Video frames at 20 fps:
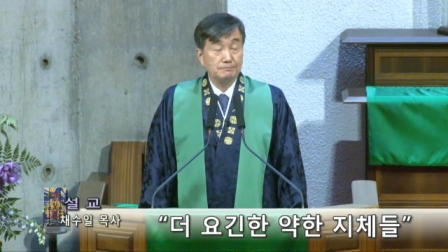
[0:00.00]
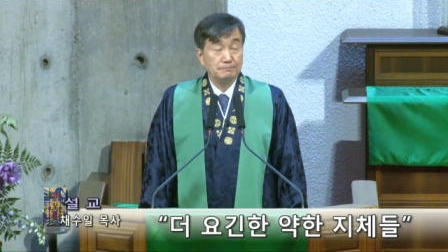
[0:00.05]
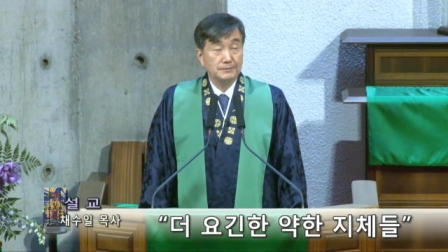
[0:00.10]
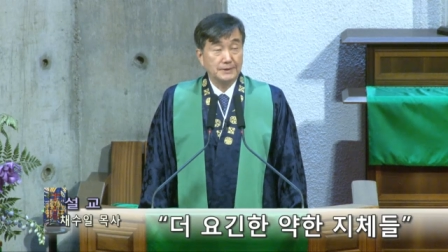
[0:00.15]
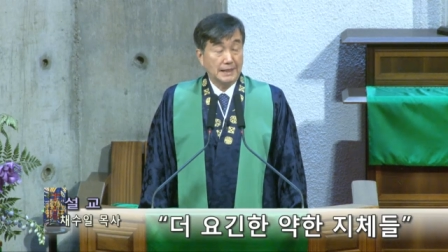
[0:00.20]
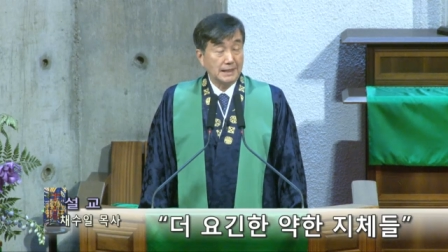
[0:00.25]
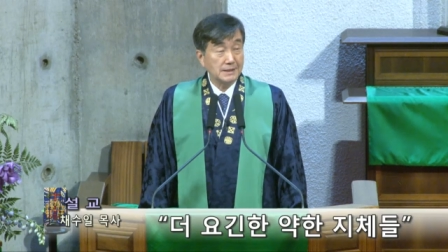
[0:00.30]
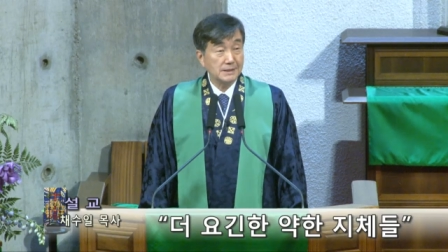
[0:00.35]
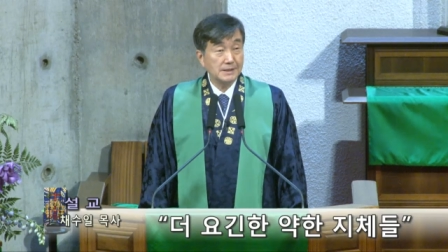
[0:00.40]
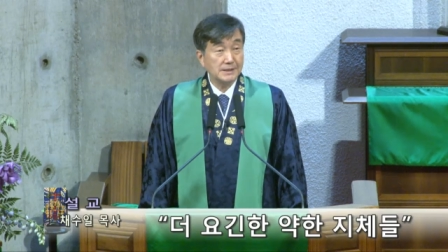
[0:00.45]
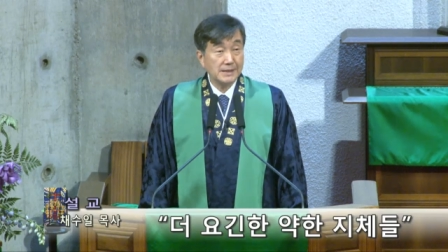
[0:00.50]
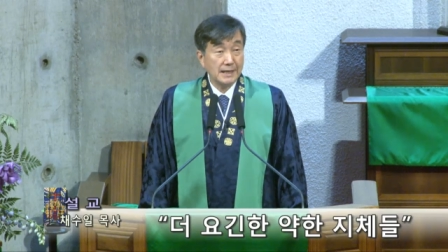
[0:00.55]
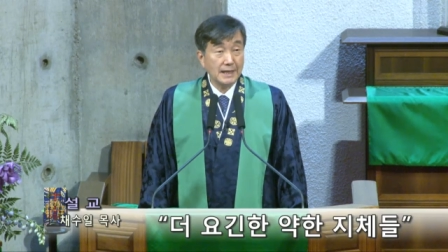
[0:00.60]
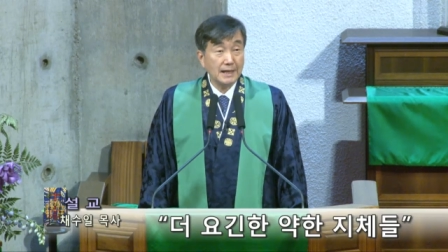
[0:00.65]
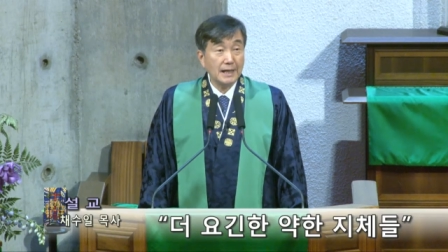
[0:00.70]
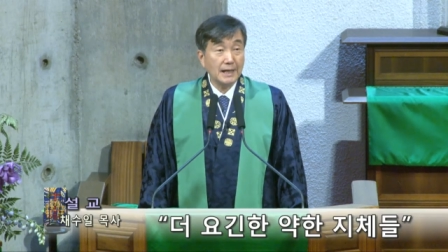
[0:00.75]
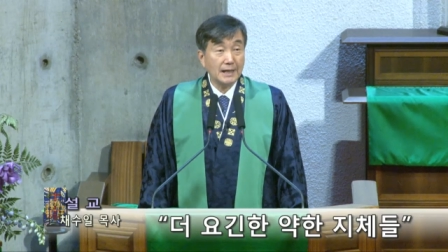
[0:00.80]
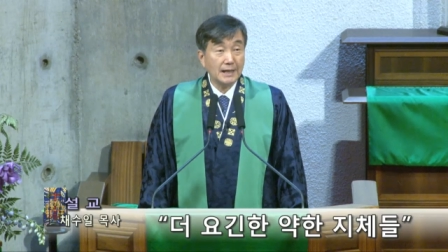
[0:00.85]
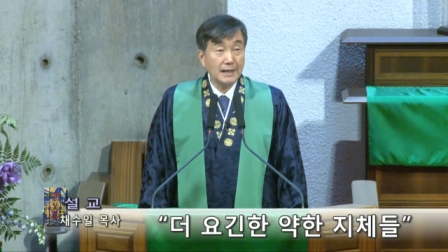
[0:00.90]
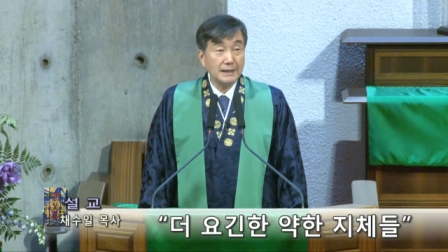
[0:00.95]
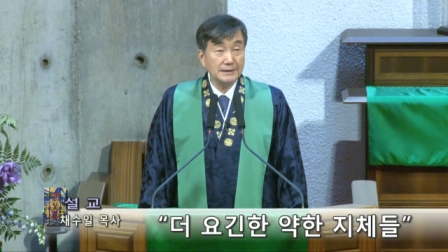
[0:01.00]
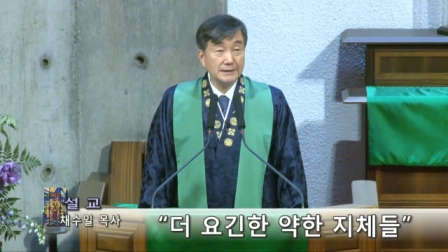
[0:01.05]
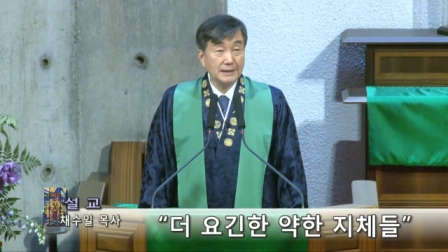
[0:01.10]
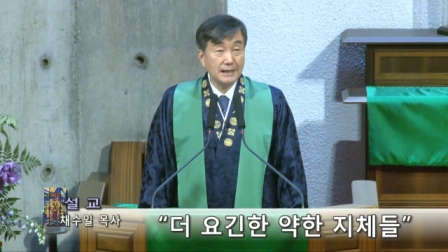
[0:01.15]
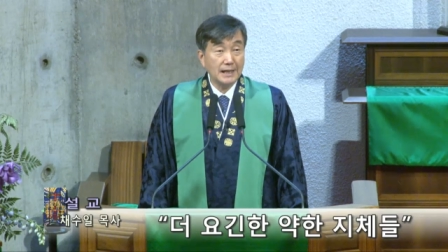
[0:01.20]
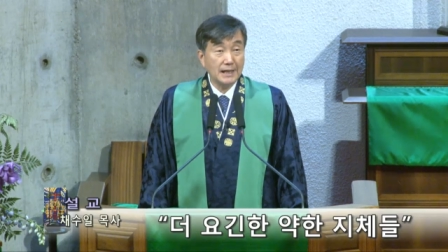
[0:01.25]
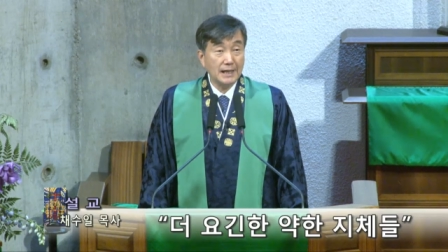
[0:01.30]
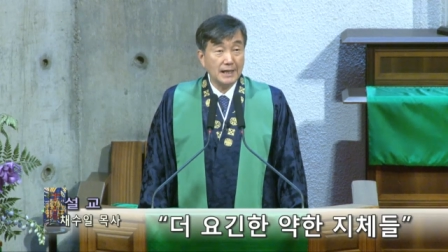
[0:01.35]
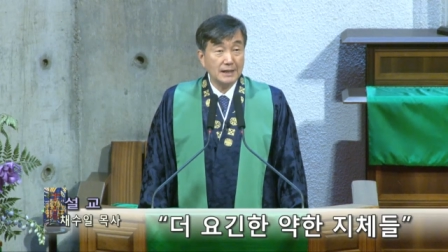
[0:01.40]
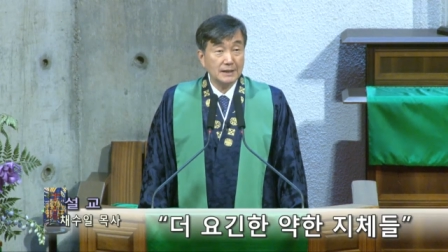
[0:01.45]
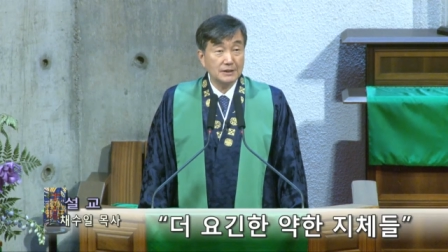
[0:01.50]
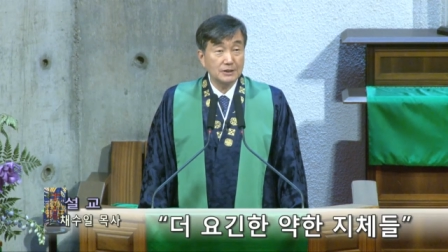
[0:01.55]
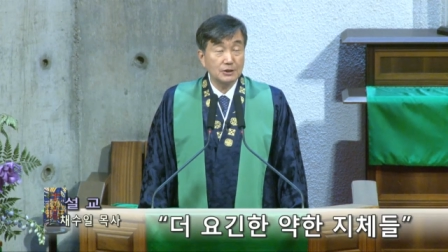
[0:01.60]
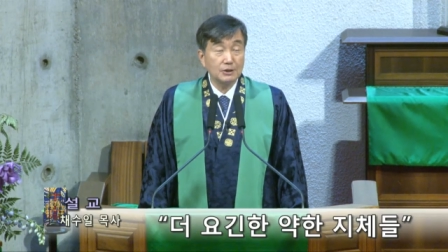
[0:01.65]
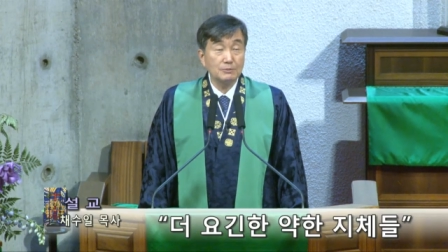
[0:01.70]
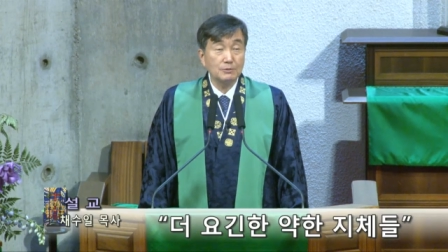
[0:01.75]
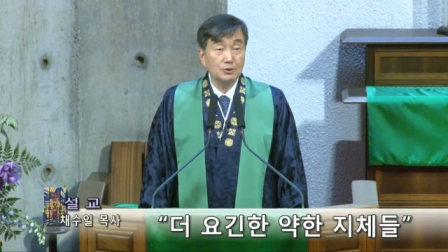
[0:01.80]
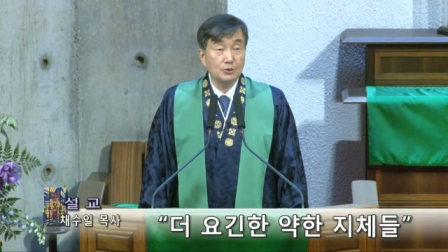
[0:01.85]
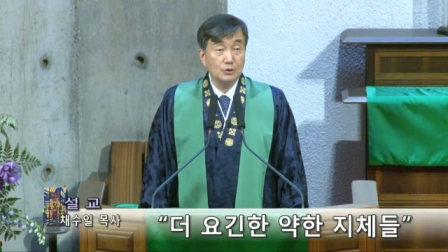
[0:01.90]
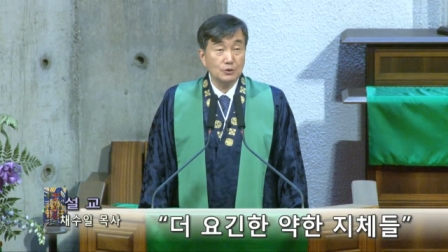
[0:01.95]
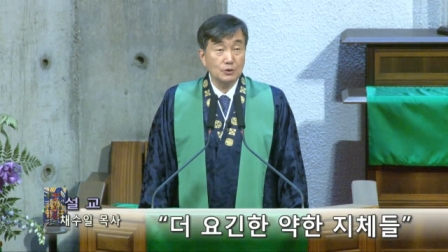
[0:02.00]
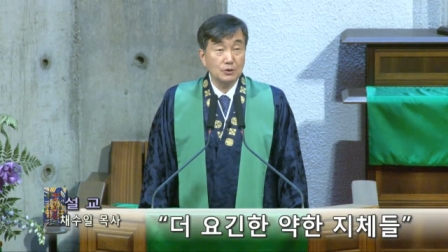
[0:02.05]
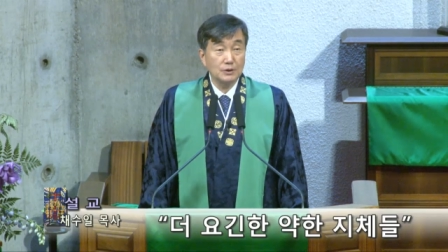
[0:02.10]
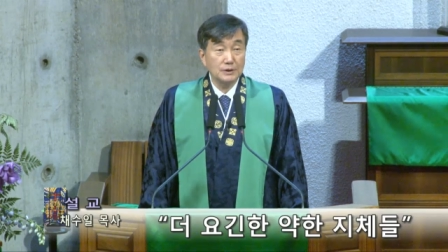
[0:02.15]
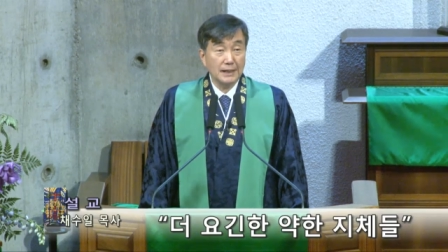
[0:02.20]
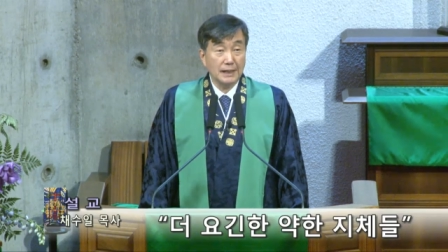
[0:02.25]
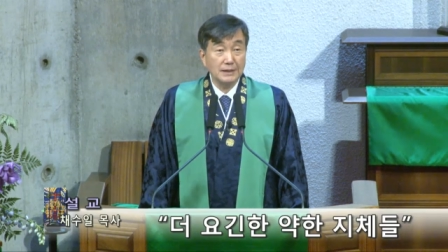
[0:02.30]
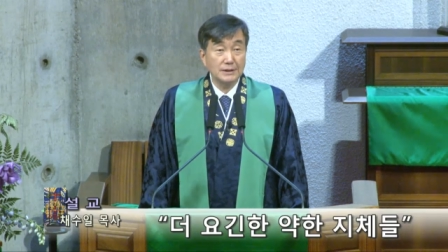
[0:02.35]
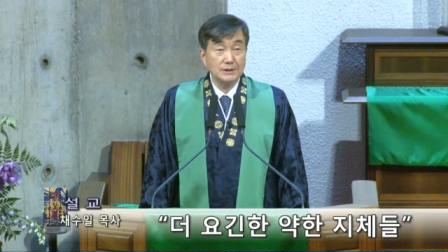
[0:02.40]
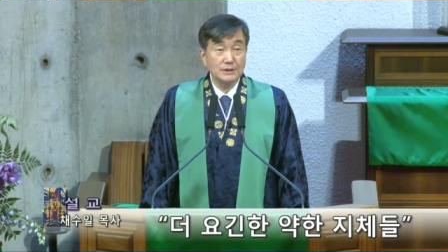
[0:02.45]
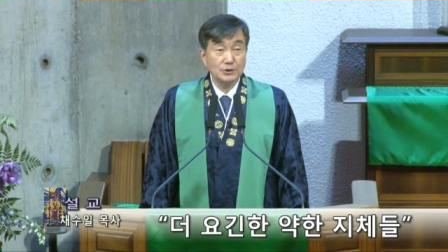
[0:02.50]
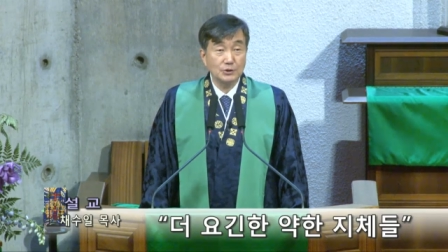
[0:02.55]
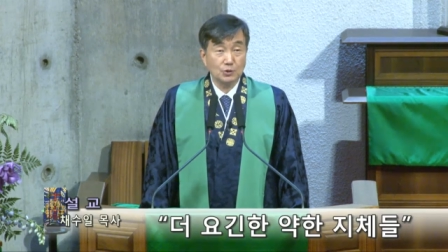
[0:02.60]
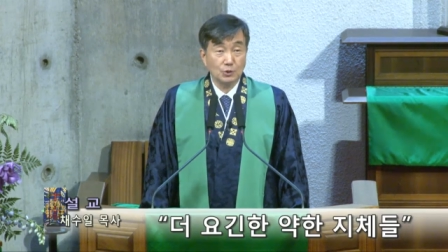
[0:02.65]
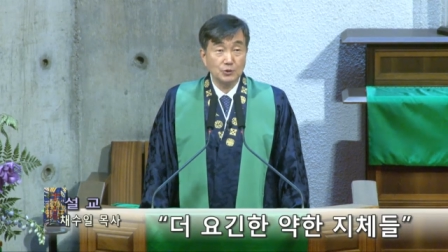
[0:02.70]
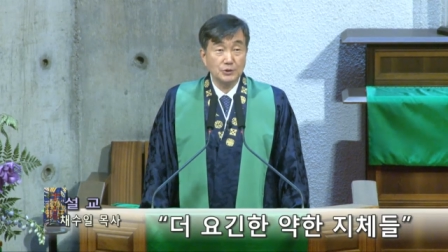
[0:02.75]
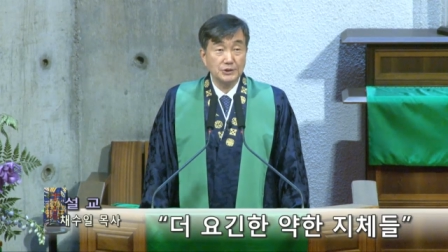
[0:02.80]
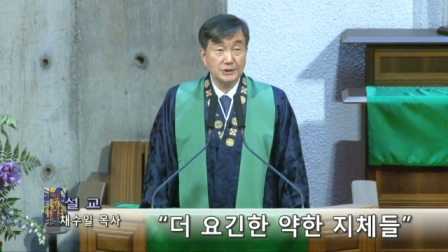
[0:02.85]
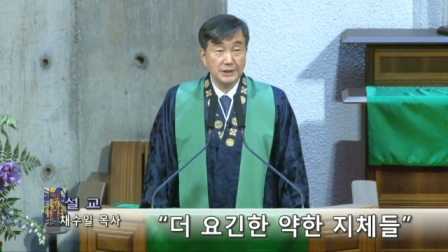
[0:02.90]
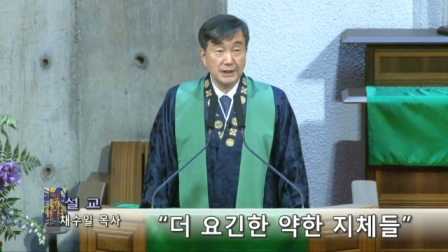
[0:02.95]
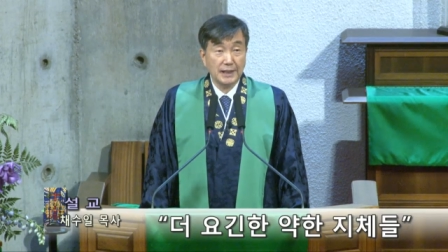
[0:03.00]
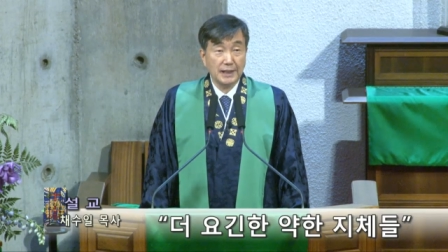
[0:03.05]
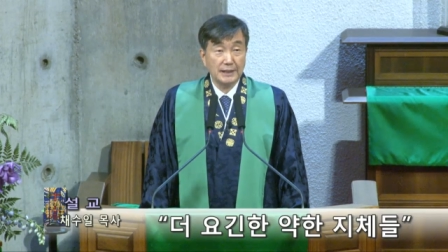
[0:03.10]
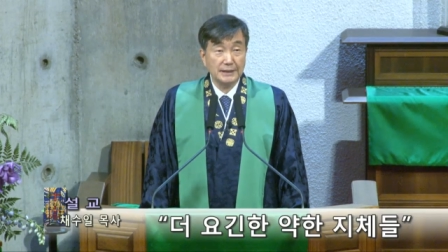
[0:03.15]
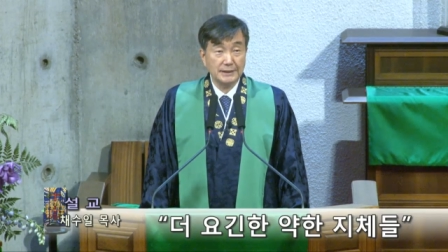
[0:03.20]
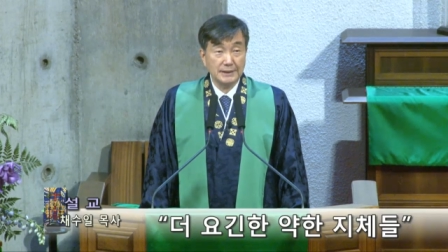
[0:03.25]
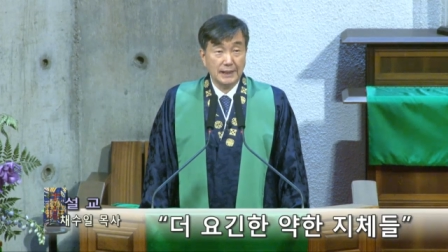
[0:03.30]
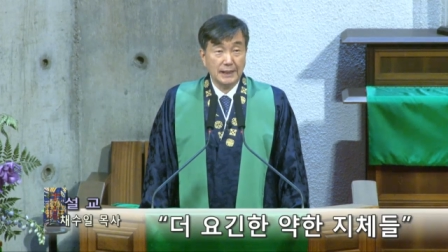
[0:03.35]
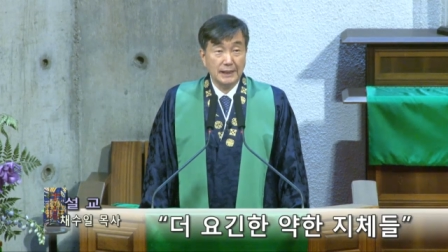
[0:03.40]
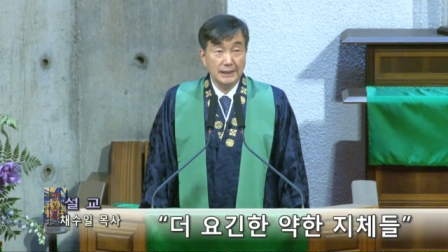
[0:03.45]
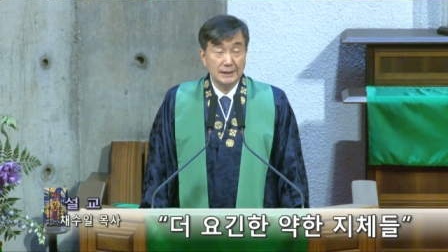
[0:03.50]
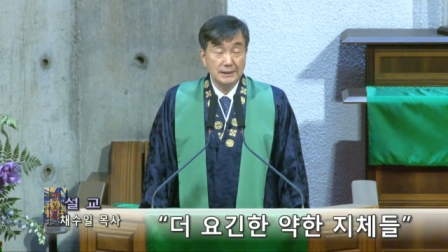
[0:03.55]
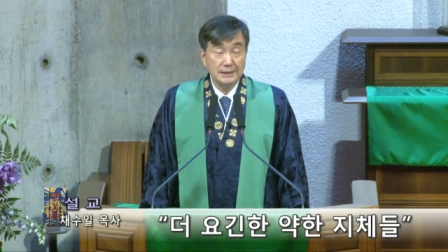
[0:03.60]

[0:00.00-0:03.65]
나는 생각한다 그러므로 나는 존재한다